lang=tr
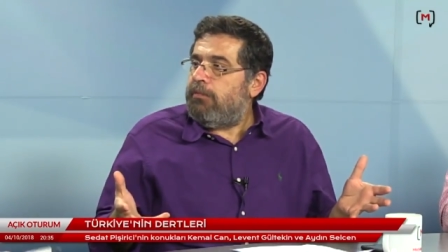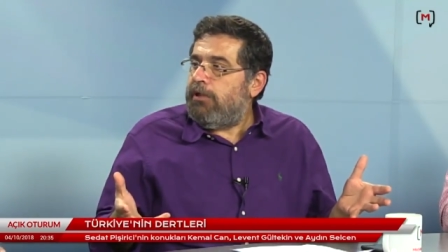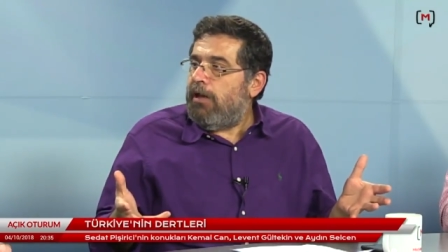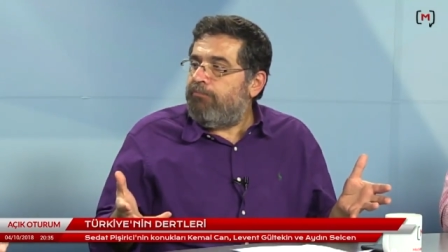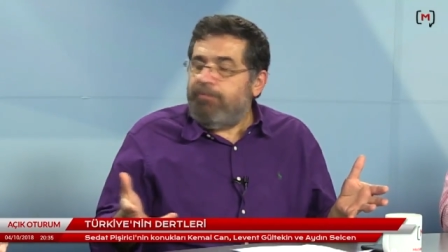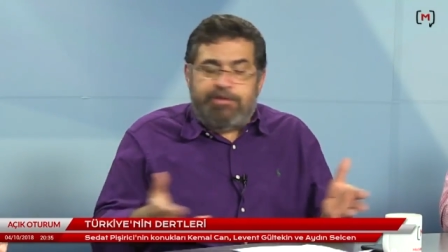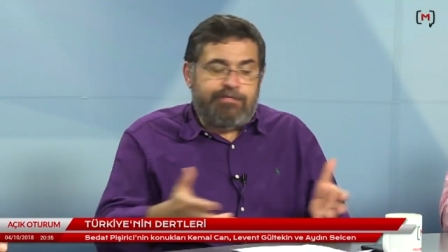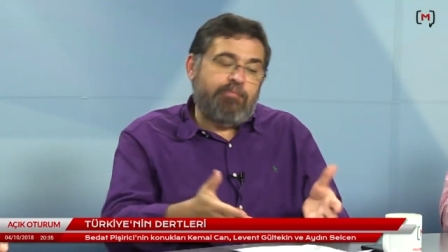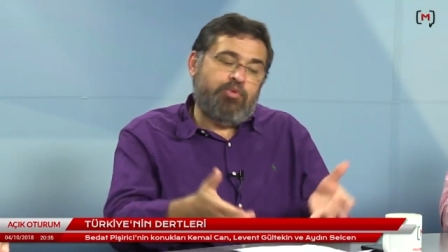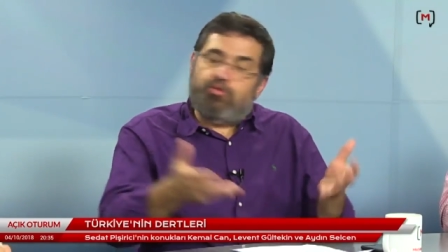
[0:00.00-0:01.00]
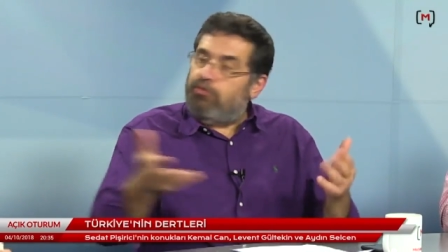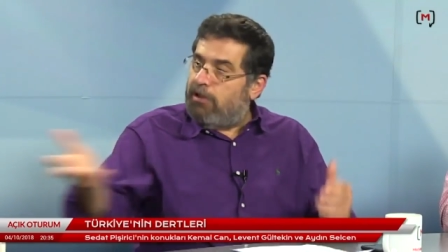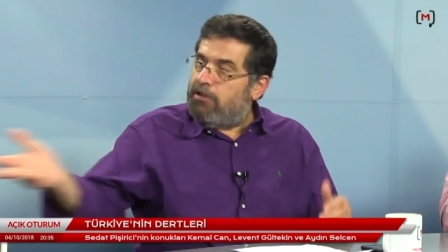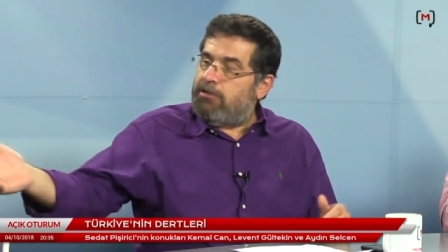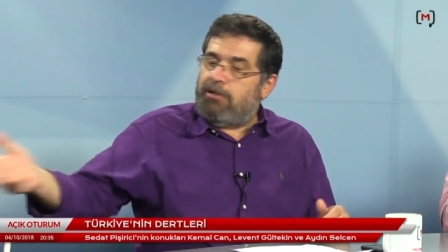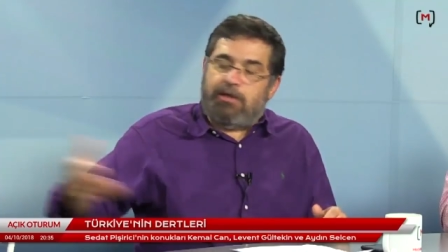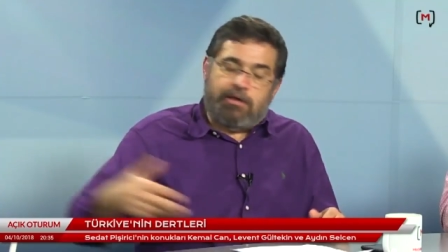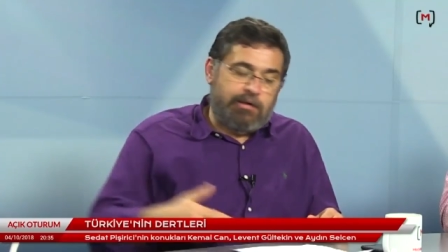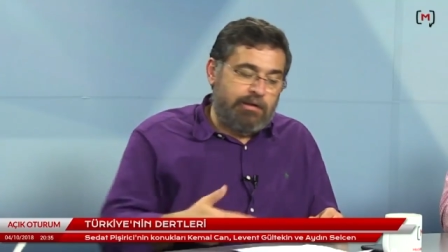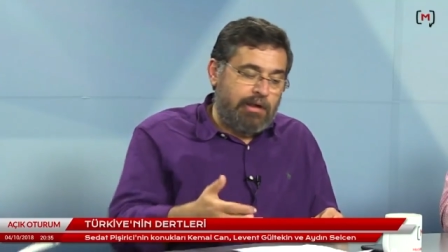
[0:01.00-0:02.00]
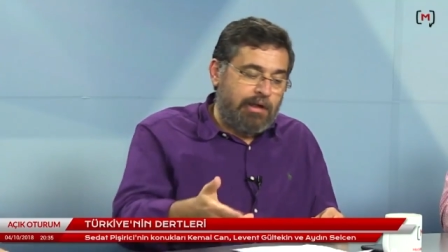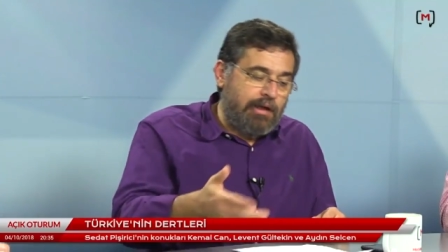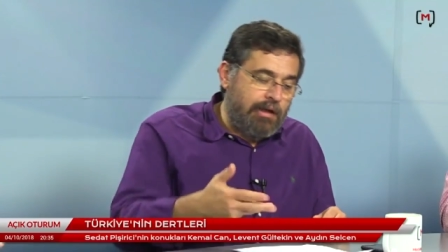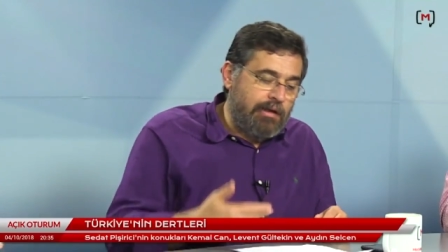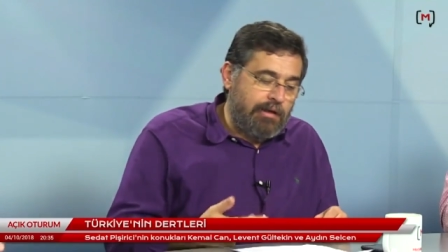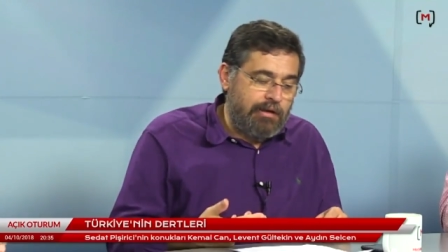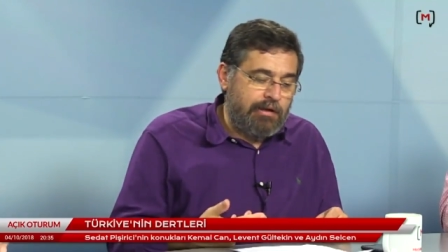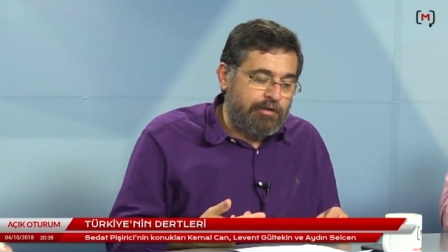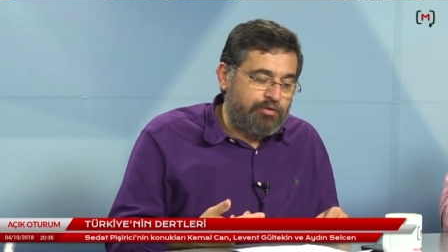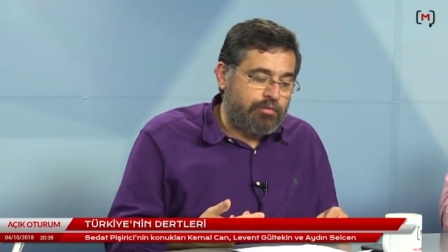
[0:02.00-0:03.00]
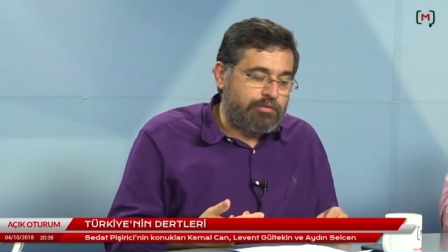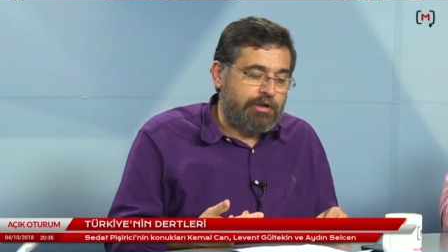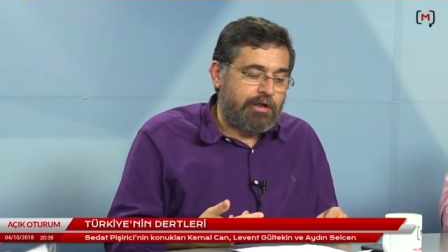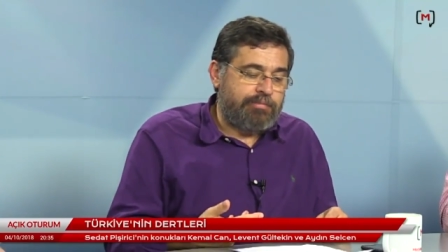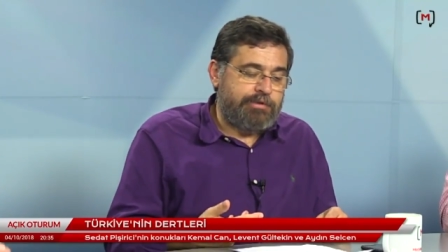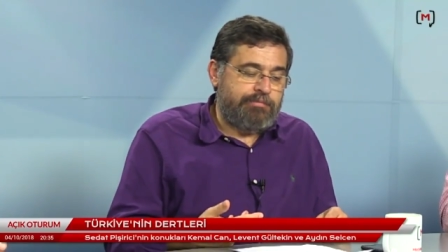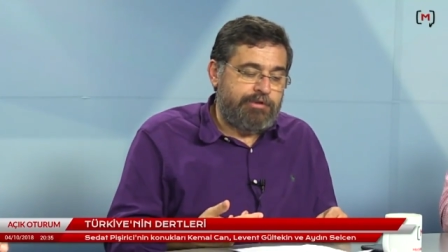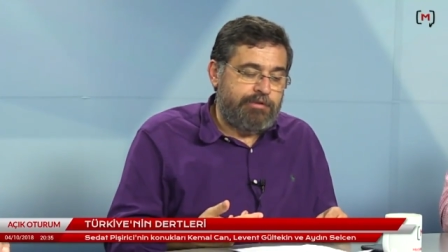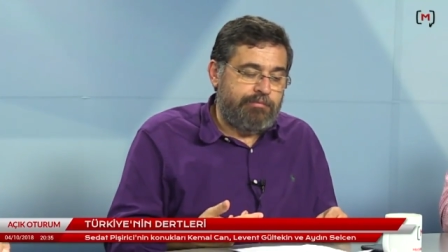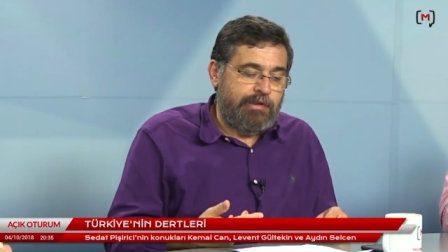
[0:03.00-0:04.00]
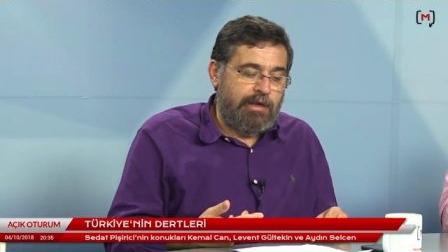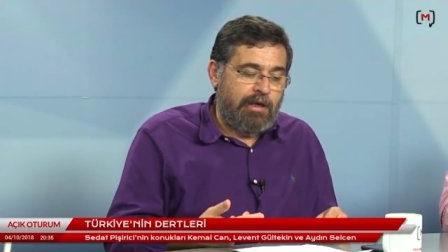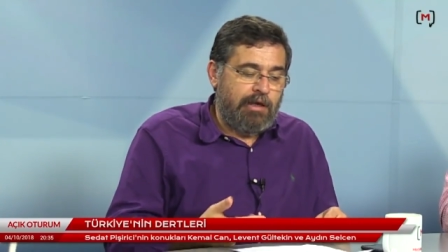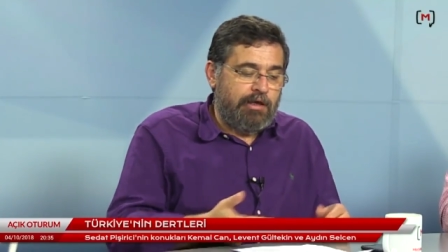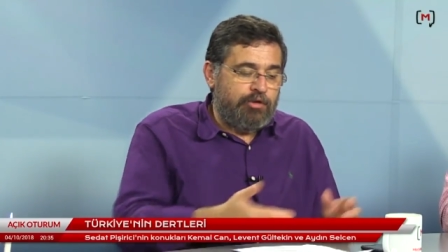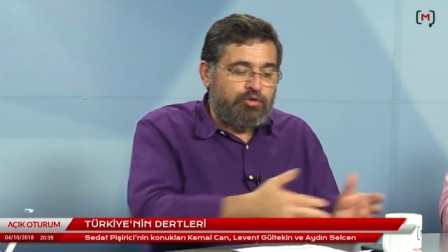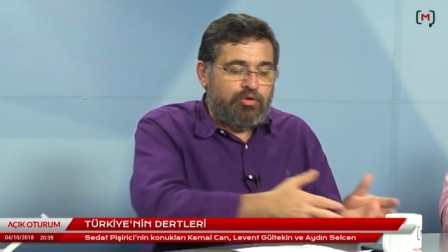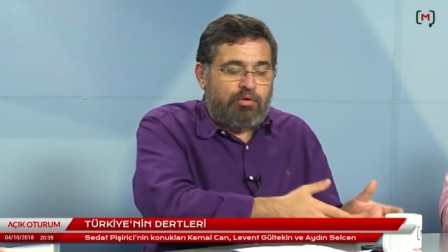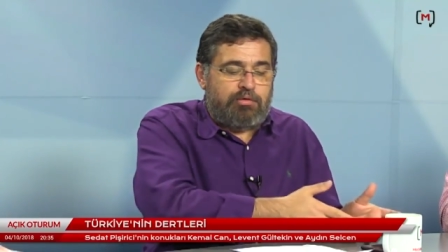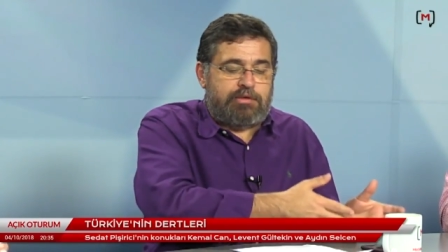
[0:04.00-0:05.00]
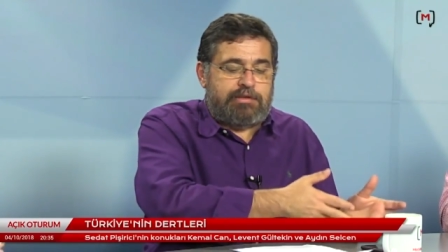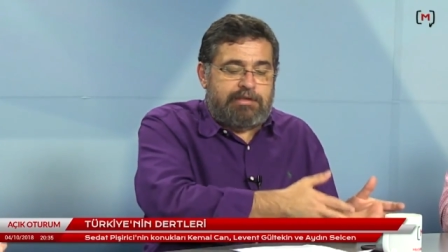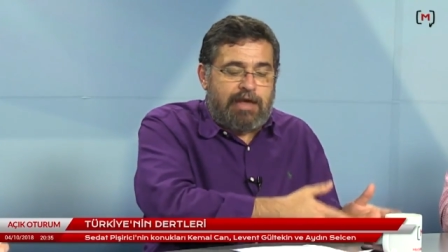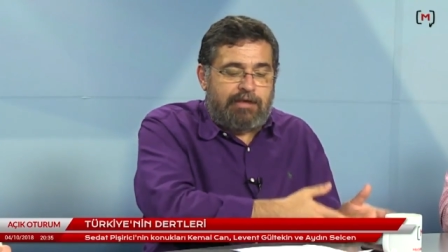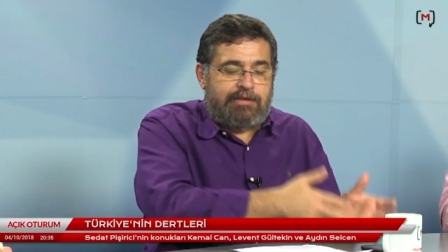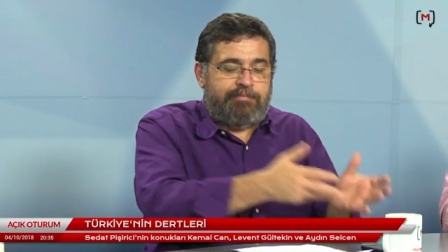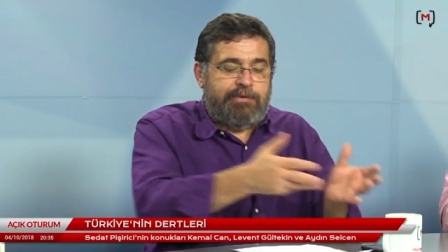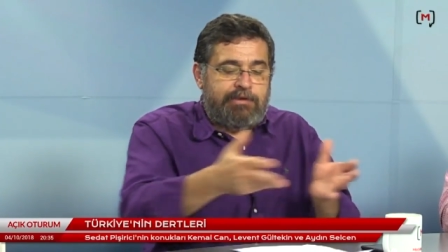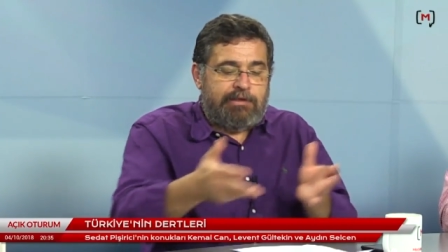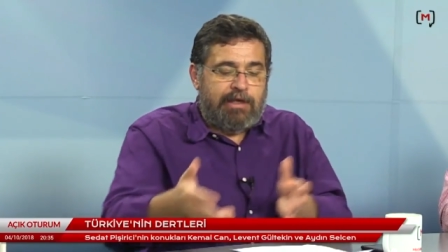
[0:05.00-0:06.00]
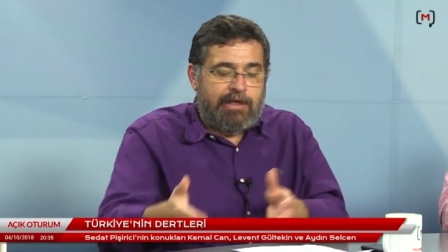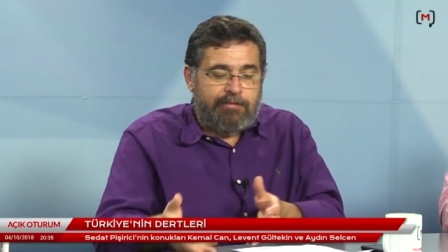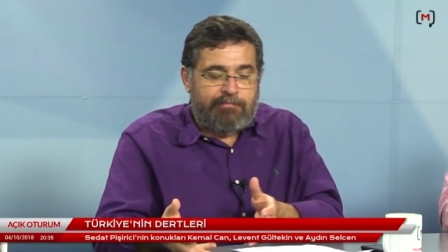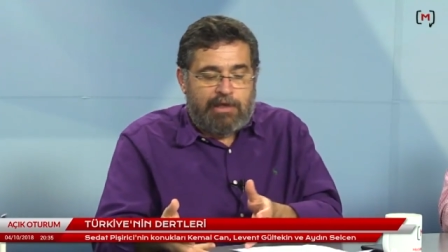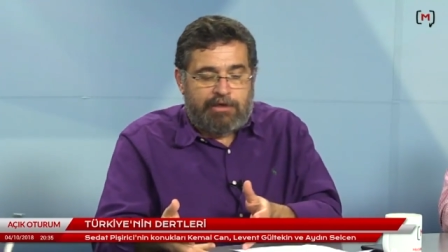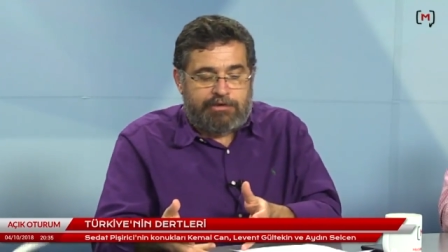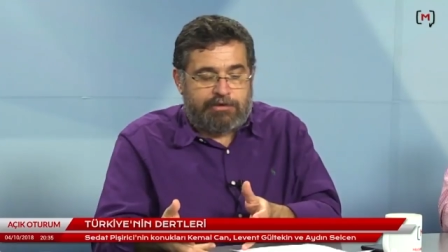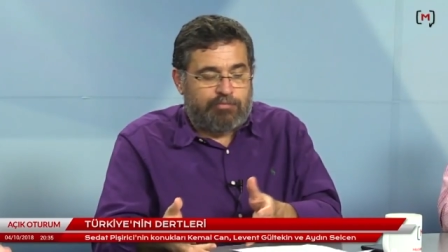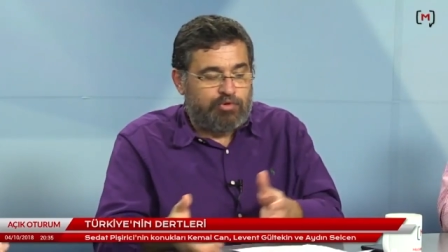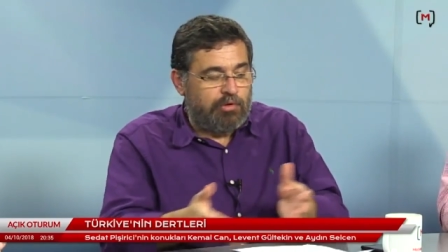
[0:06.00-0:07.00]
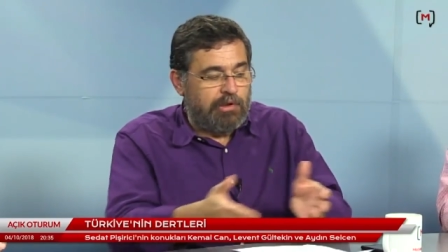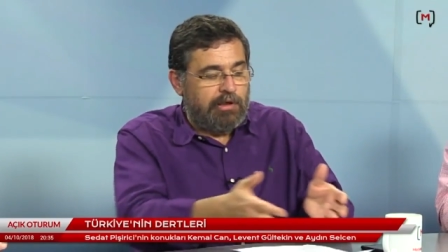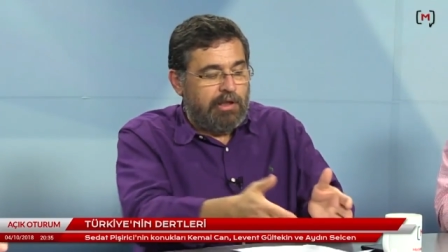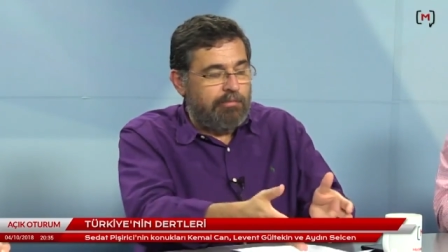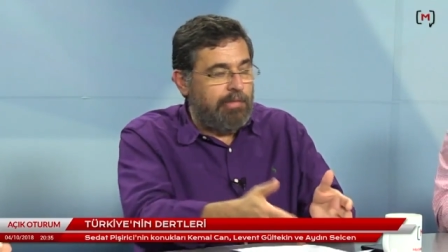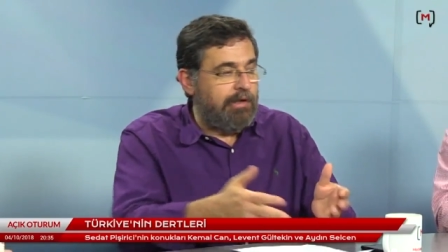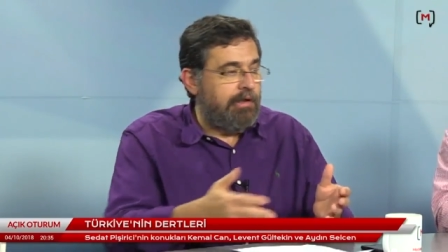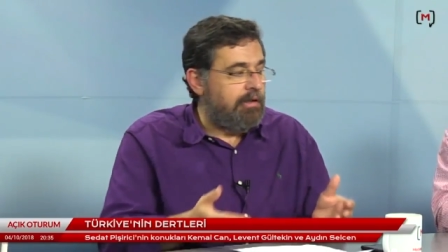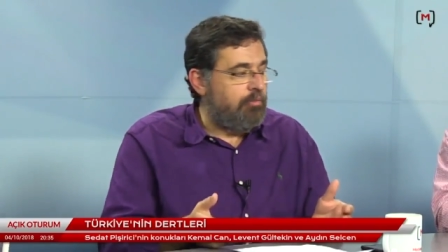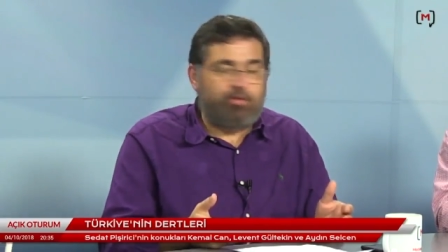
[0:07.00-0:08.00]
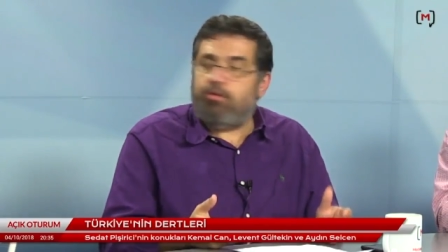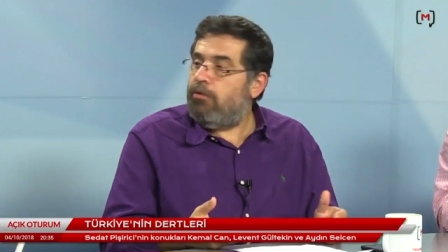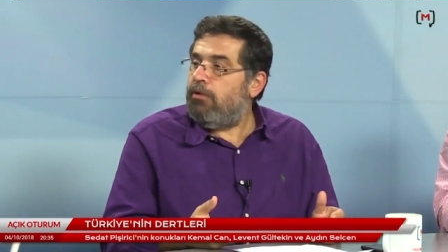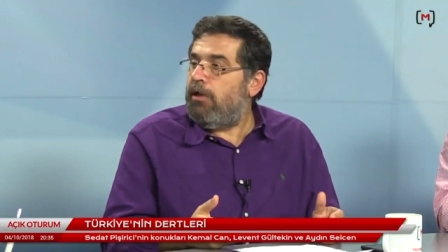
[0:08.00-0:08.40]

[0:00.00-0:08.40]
yapmış ve bugün de işte yine e, çok çarpıcı biçimde çok sert bir deneyimden çıkmış olan Almanya'da bugün